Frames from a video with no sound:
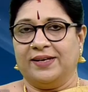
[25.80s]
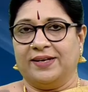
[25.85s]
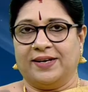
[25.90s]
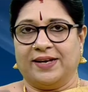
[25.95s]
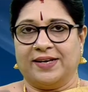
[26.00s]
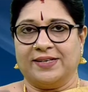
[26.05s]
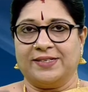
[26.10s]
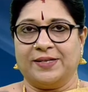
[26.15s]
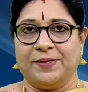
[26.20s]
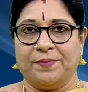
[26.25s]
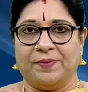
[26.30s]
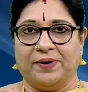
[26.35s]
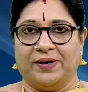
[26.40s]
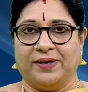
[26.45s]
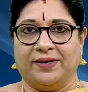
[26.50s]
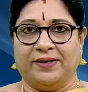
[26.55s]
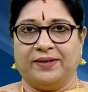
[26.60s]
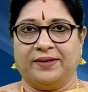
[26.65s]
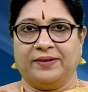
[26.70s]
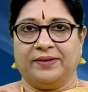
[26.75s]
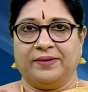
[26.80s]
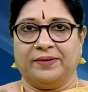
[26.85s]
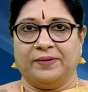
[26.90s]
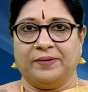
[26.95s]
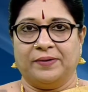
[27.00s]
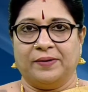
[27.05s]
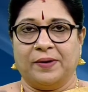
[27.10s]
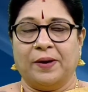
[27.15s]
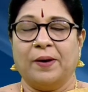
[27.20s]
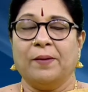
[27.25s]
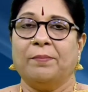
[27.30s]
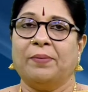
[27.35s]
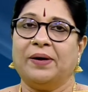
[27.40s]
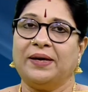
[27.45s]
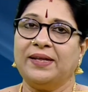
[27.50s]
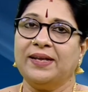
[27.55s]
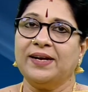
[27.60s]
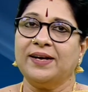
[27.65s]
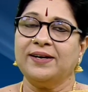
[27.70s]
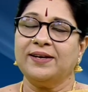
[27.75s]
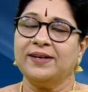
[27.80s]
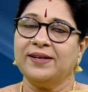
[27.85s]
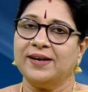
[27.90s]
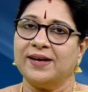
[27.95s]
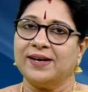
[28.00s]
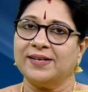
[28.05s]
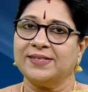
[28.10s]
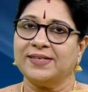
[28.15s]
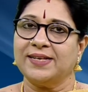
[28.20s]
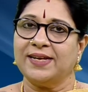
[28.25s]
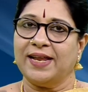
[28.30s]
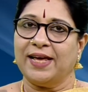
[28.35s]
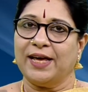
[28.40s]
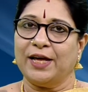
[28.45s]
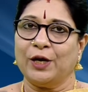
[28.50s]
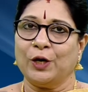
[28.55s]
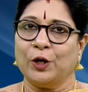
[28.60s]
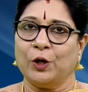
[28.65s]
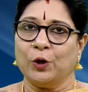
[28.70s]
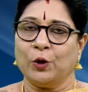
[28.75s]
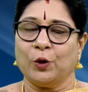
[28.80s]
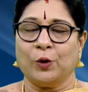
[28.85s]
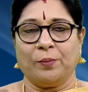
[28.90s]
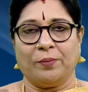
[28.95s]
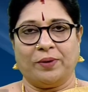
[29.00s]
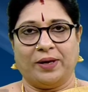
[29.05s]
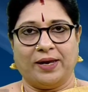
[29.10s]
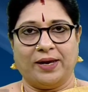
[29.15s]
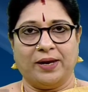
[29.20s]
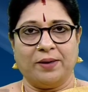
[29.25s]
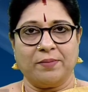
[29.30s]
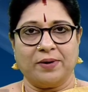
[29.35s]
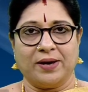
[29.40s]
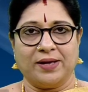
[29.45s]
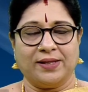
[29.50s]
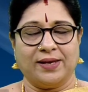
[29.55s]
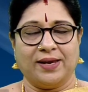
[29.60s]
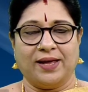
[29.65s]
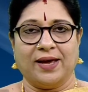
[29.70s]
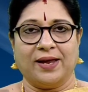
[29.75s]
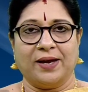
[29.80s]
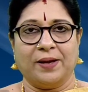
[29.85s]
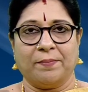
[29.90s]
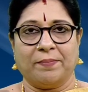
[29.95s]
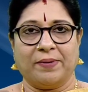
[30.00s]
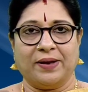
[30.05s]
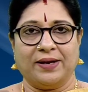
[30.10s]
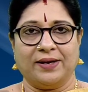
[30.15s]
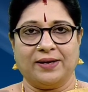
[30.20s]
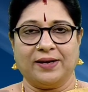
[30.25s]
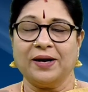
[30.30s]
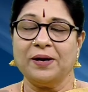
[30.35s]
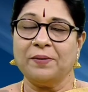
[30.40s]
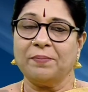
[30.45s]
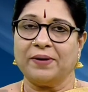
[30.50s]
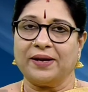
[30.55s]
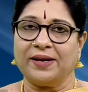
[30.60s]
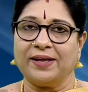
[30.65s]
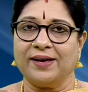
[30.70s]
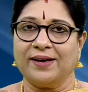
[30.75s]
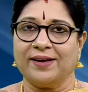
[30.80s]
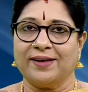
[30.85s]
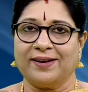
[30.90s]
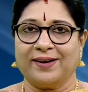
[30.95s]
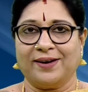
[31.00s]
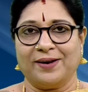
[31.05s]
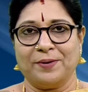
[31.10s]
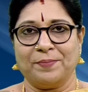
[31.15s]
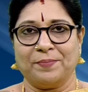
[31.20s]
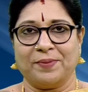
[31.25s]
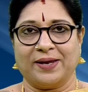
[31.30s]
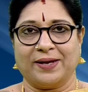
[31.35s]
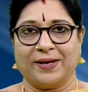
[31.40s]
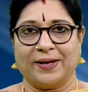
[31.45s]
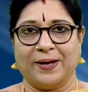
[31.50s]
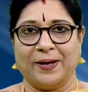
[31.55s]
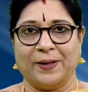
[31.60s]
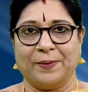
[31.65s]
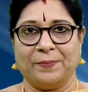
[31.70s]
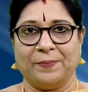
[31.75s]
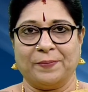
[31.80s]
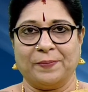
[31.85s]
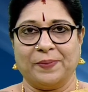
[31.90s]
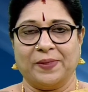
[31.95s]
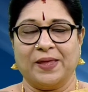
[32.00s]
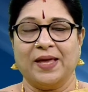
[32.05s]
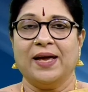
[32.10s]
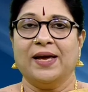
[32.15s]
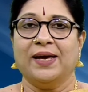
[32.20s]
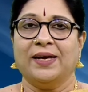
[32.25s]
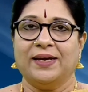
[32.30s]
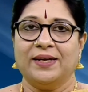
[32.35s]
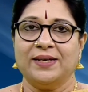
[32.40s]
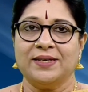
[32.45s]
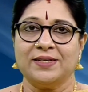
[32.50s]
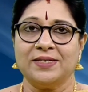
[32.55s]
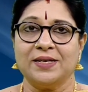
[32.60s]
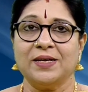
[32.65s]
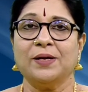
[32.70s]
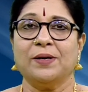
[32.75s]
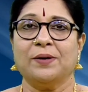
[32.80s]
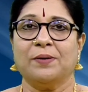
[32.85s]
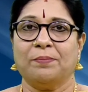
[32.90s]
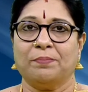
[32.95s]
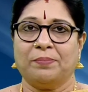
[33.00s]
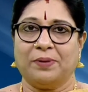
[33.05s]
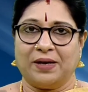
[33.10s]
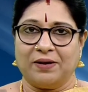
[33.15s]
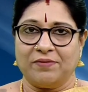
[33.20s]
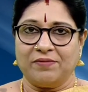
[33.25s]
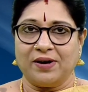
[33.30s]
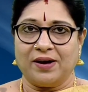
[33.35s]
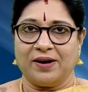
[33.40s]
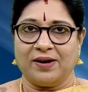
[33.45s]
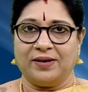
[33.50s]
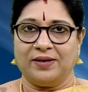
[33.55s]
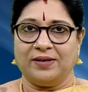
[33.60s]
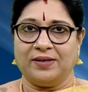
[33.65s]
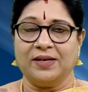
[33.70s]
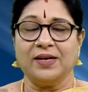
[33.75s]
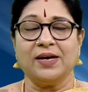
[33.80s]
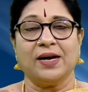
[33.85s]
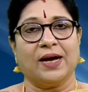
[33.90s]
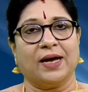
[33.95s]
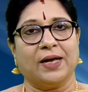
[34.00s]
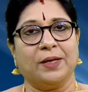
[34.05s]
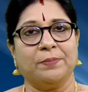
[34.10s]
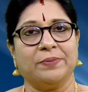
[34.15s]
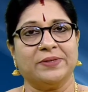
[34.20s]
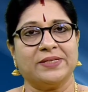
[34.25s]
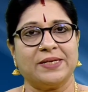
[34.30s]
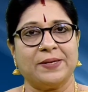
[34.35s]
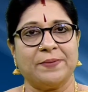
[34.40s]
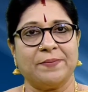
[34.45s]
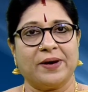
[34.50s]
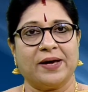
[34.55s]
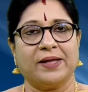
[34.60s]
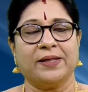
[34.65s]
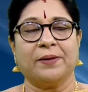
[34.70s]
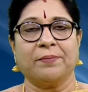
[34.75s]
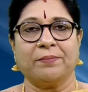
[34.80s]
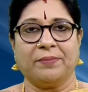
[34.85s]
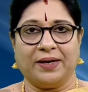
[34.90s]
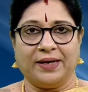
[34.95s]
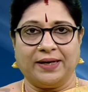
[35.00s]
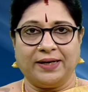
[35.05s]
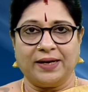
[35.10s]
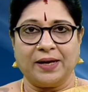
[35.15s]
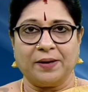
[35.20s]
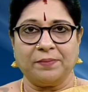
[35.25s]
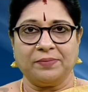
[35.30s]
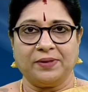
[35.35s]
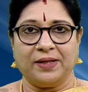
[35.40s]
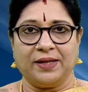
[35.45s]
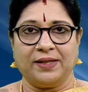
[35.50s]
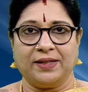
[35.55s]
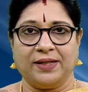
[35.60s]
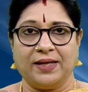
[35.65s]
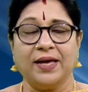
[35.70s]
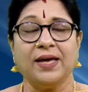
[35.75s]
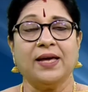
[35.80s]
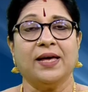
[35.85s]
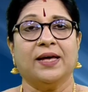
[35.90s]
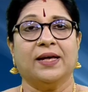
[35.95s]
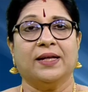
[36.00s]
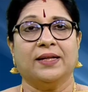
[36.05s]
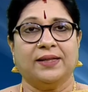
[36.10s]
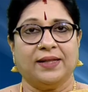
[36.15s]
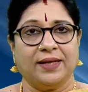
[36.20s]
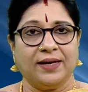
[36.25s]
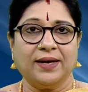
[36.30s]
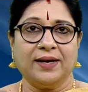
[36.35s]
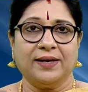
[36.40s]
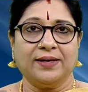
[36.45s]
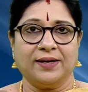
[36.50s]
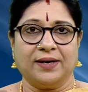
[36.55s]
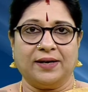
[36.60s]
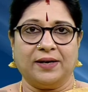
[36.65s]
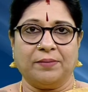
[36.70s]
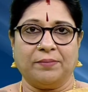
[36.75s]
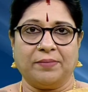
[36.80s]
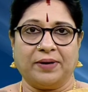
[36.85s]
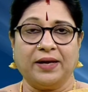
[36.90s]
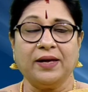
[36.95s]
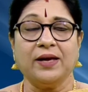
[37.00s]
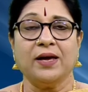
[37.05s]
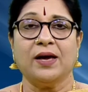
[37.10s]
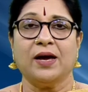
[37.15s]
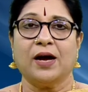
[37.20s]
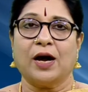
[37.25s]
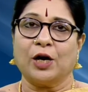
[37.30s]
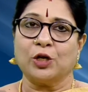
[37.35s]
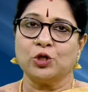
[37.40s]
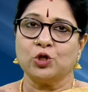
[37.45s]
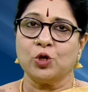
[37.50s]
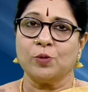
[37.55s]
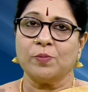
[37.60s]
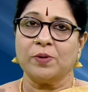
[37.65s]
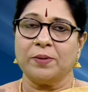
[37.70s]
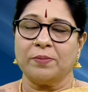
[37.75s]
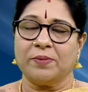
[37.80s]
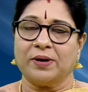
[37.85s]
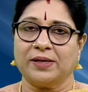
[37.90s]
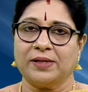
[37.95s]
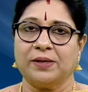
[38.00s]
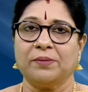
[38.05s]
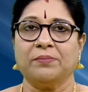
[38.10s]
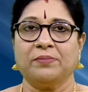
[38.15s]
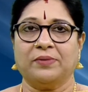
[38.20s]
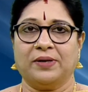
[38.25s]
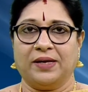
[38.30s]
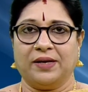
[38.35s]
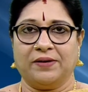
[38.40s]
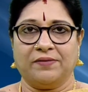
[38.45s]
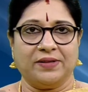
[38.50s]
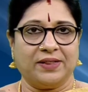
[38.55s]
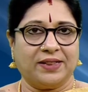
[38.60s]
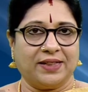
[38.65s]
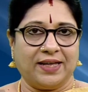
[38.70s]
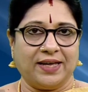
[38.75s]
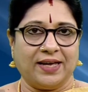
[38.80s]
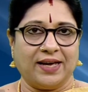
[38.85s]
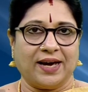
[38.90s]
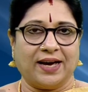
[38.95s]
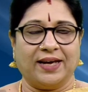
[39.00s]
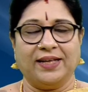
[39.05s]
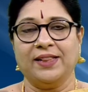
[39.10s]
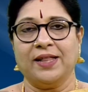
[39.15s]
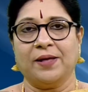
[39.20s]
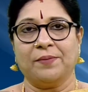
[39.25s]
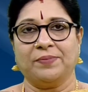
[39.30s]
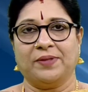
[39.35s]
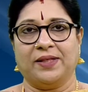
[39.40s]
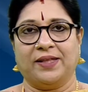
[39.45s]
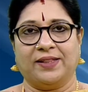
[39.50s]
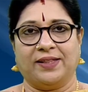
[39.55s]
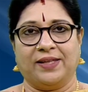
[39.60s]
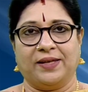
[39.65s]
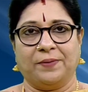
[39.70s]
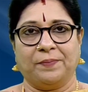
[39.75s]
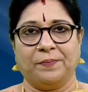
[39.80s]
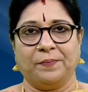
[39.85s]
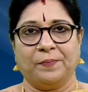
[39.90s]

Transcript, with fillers: ராசி பலன் பனிரெண்டு ராசி நேயர்களுக்கும் என்ன மாதிரியான பலன்கள் பரிகாரங்கள் பார்க்கலாம் இன்று பிளவ ஆண்டு ஐப்பசி மாதம் எட்டாம் தேதி திங்கட்கிழமை அக்டோபர் மாதம் இருபத்தி ஐந்தாம் தேதி